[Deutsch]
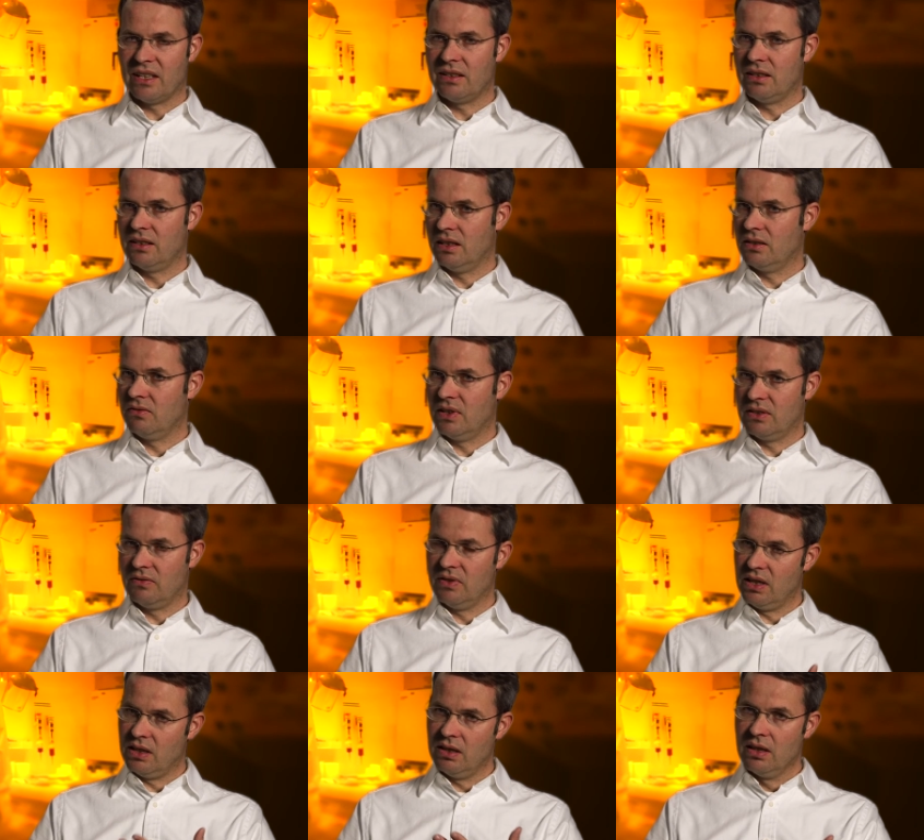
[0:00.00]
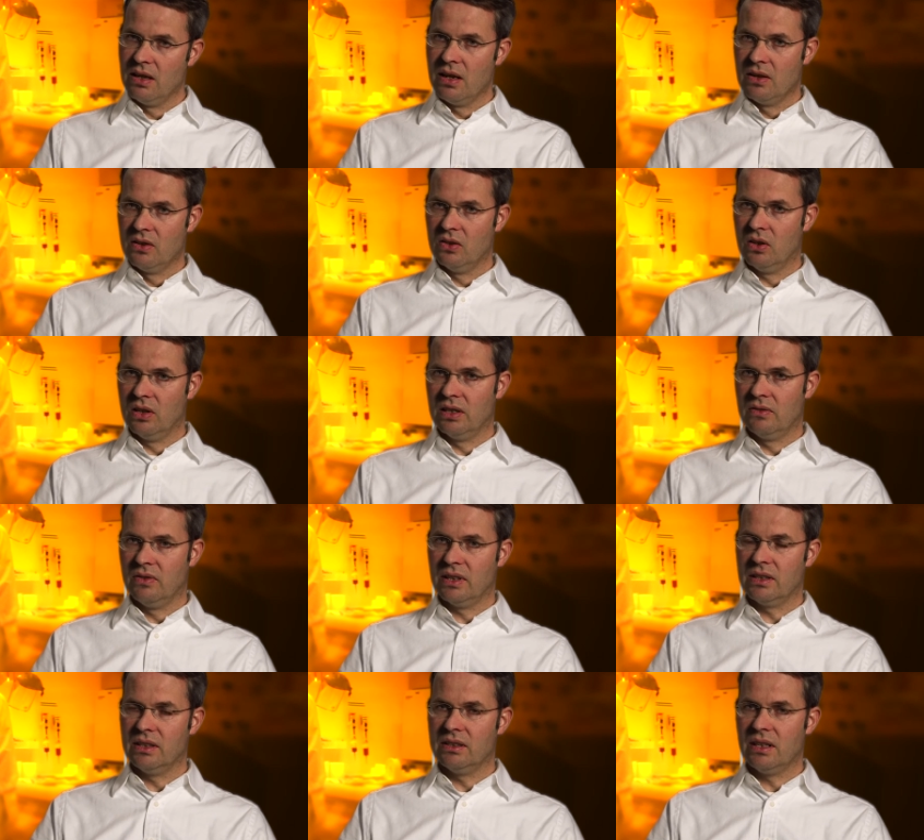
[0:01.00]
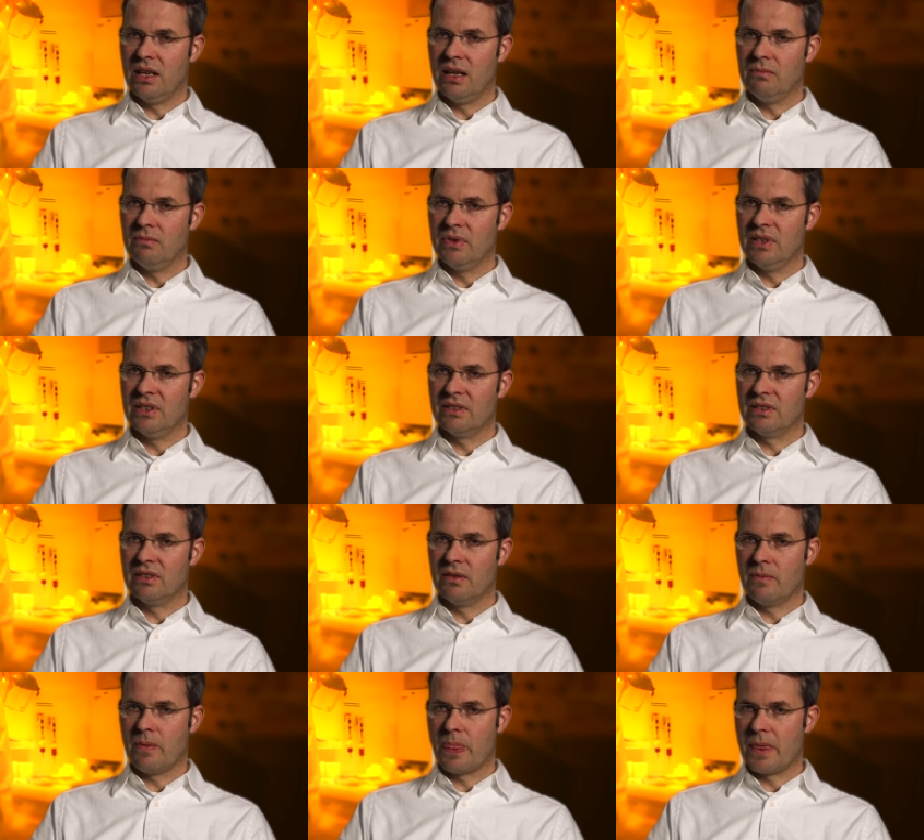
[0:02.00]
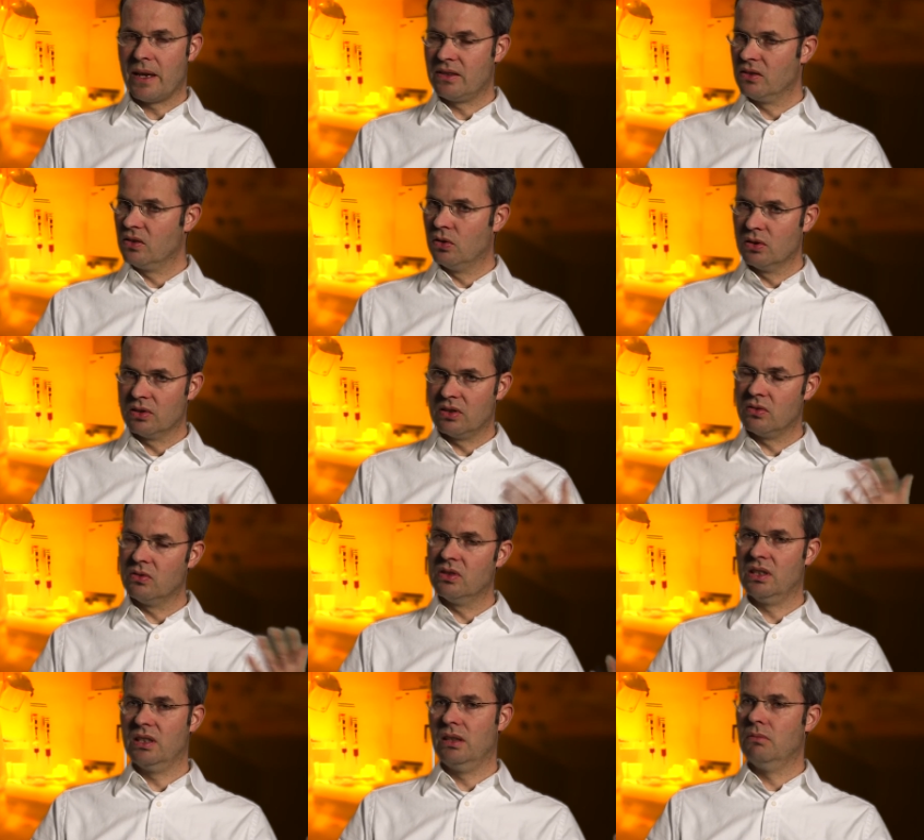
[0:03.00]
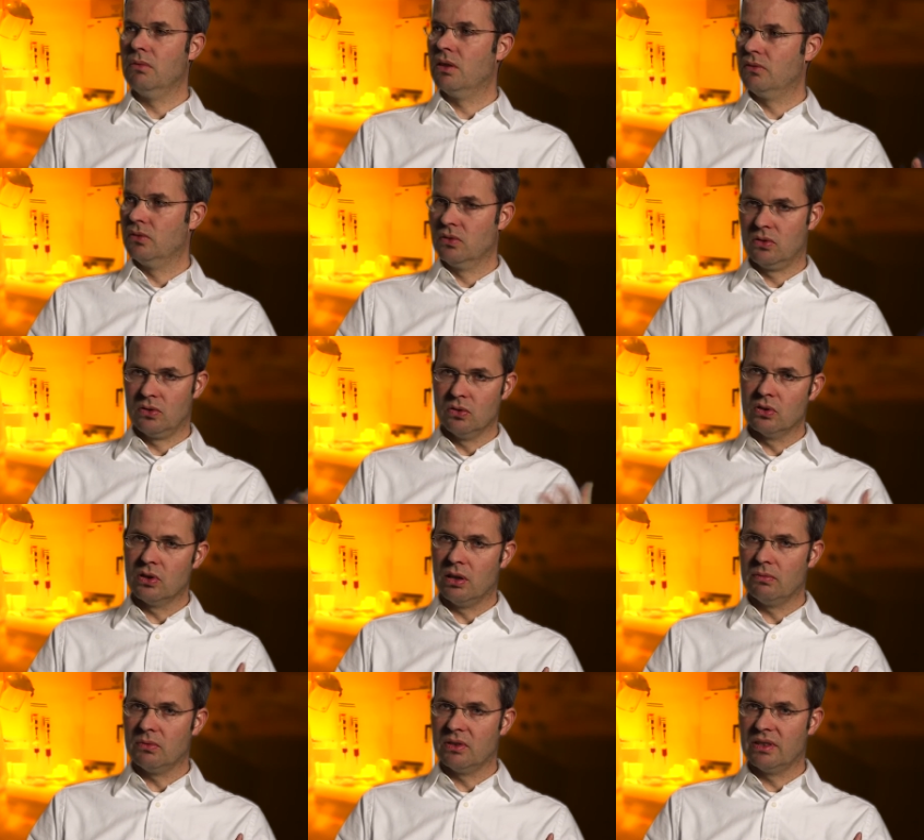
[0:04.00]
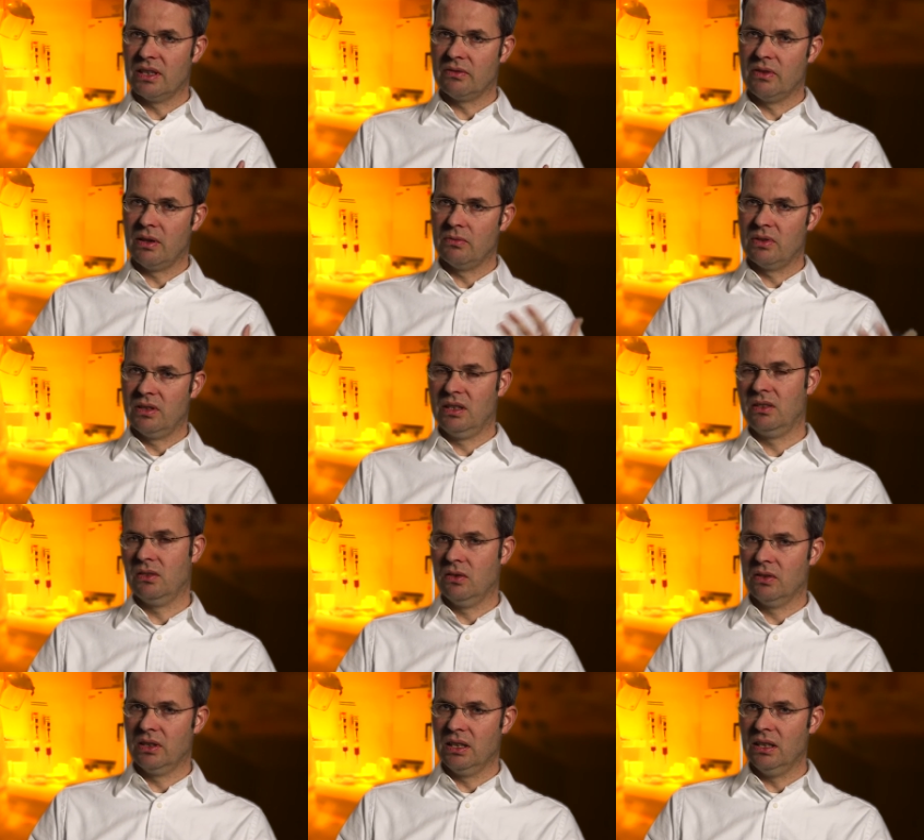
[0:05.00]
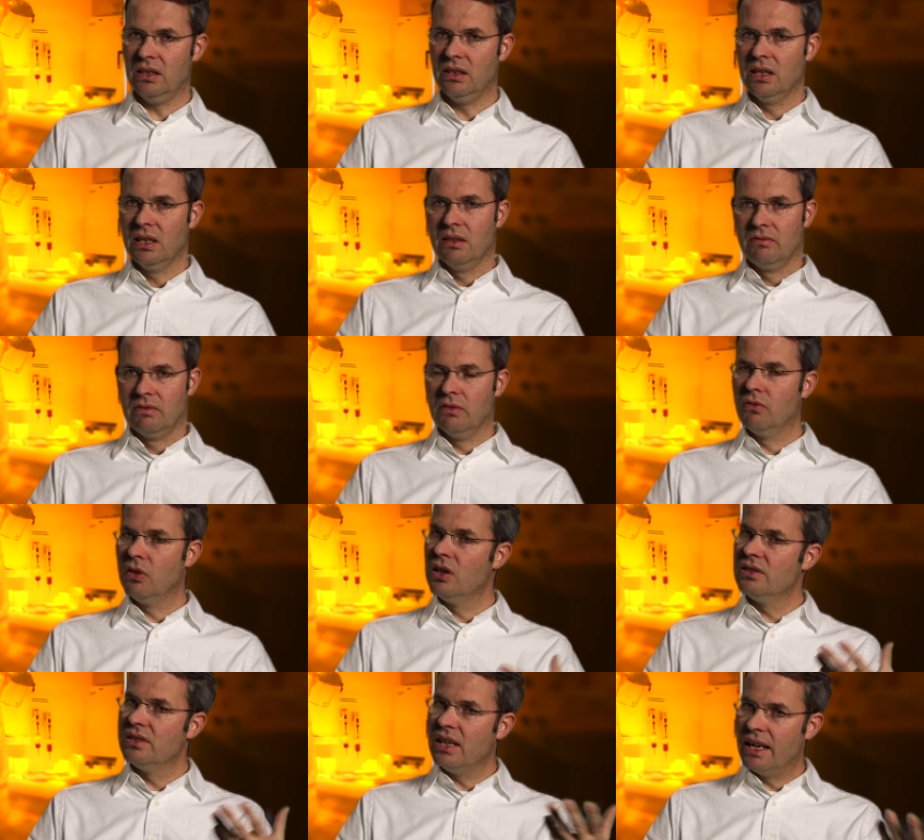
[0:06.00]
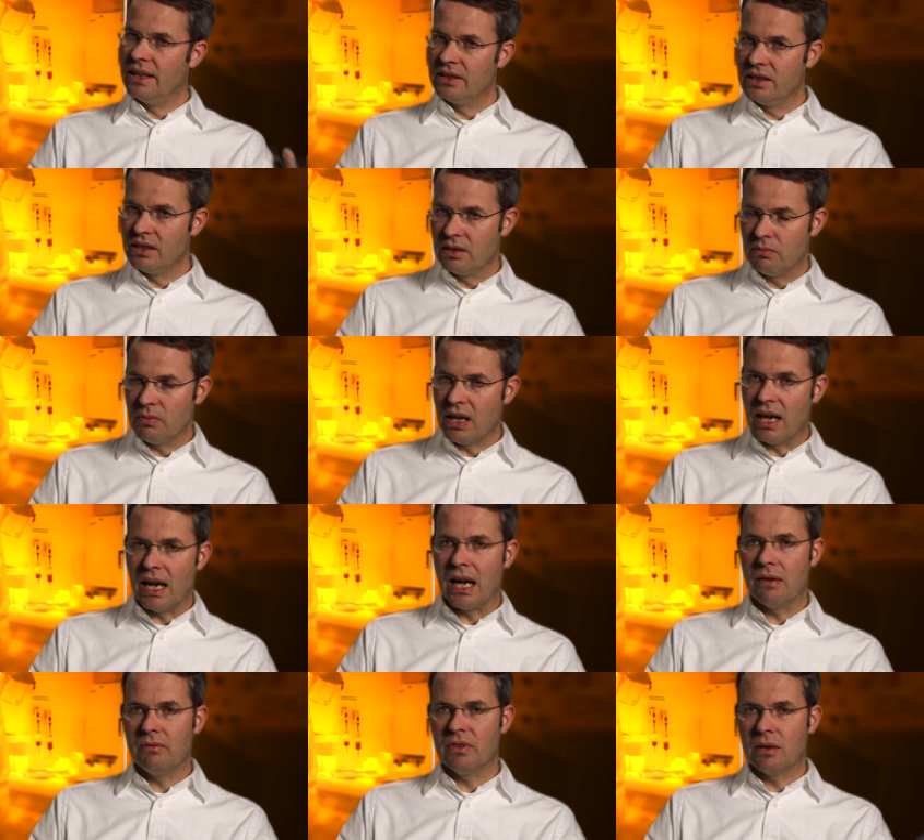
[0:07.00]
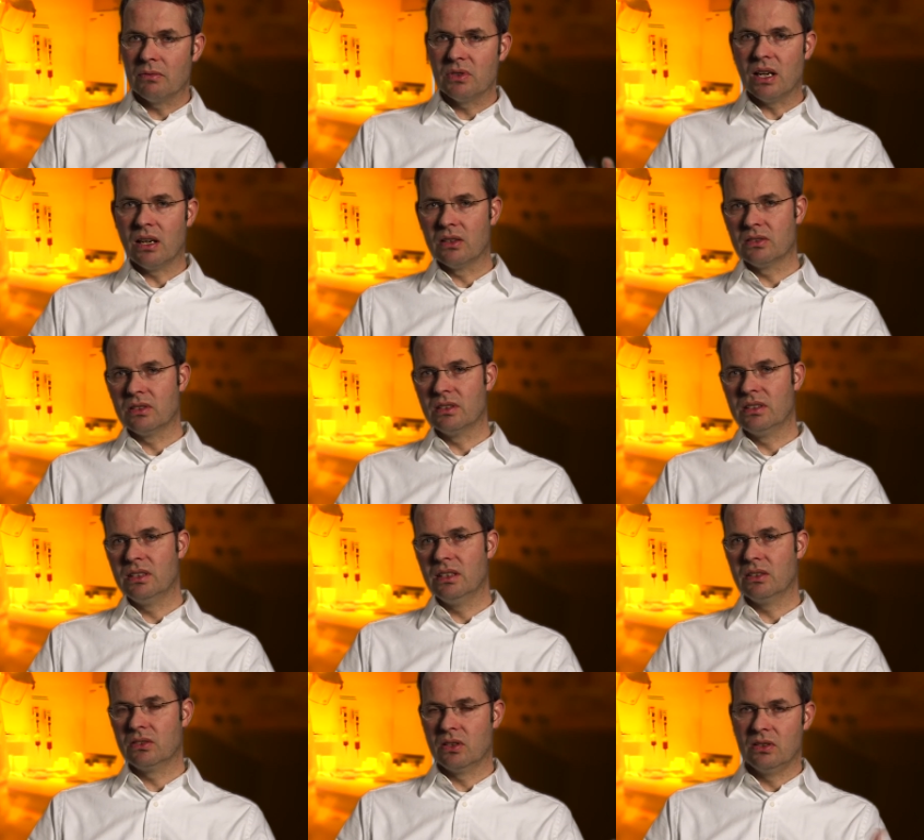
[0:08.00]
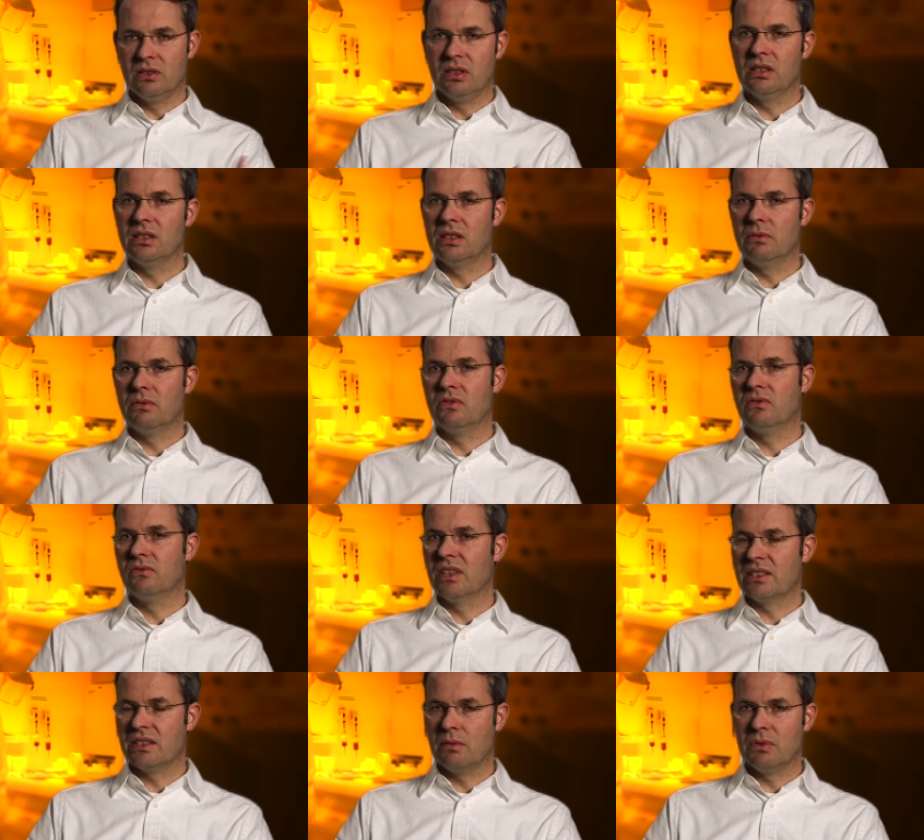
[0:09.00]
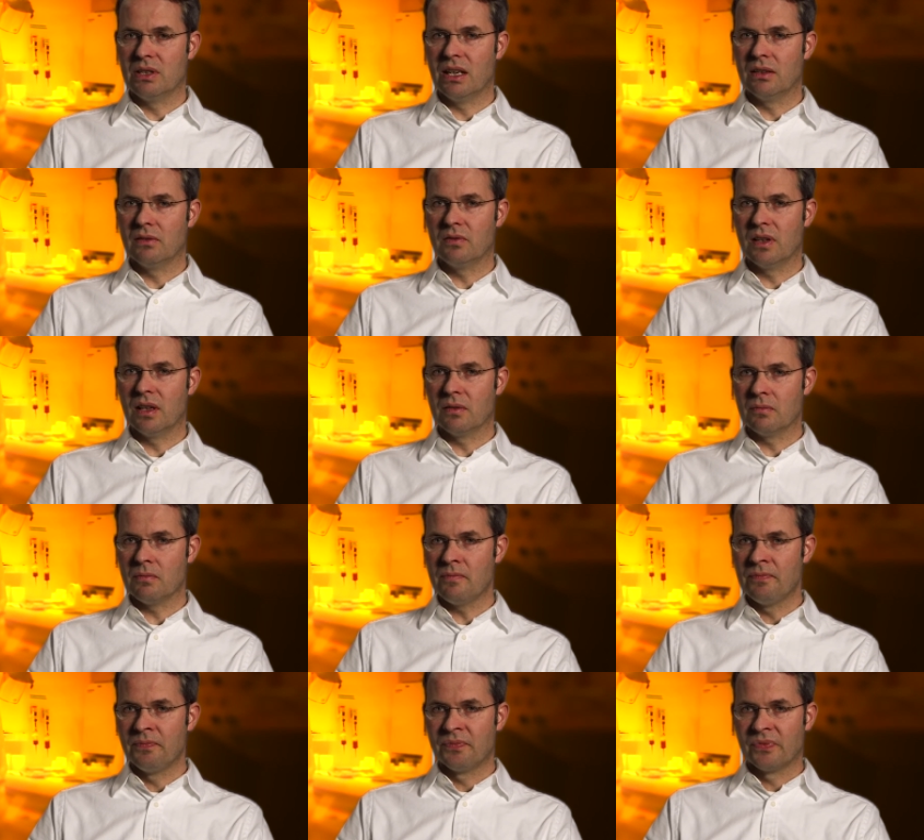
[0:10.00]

das ist jetzt, was wir neu entwickelt haben, ist, ähm, dass ein großes Unternehmen auf uns zukommt und sagt, wir haben eine Technologie, wir wollen sie eigentlich nicht mehr haben, wir haben sie aussortiert, könnt ihr nicht damit, was damit anfangen?